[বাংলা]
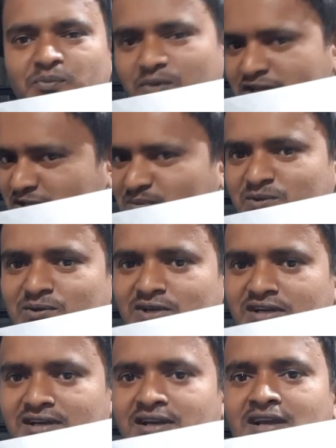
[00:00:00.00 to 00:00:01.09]
প্লিজ বন্ধুরা
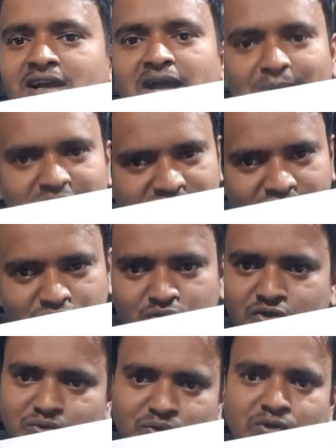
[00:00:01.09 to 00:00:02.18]
আমার সাথে
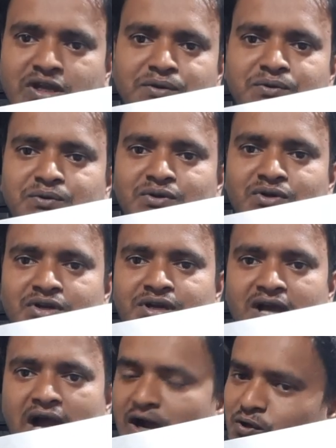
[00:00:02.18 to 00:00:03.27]
যুক্ত থাকুন
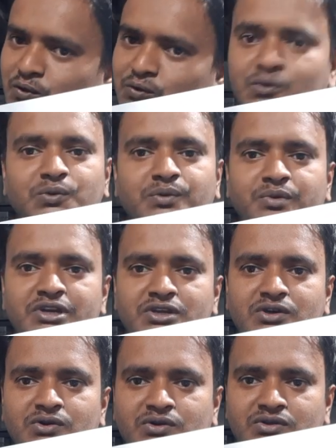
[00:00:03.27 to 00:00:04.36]
আরও নতুন নতুন
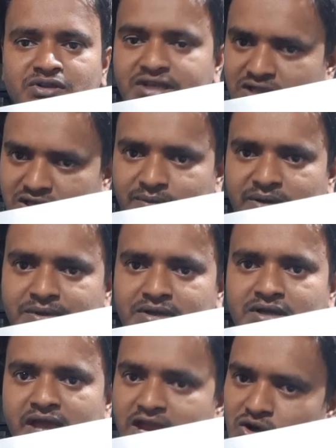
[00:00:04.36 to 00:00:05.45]
ভিডিও দেখতে পাবেন
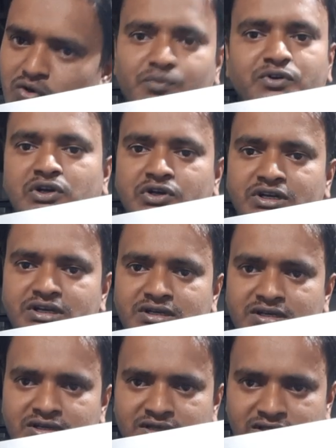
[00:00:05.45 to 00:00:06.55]
এইরকমই ধরনের
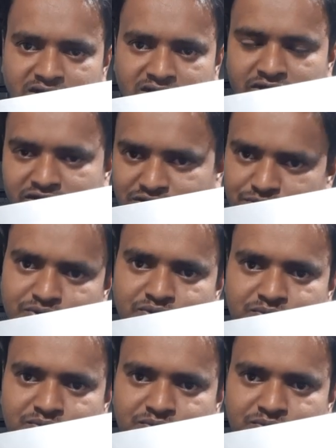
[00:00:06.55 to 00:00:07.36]
কিছু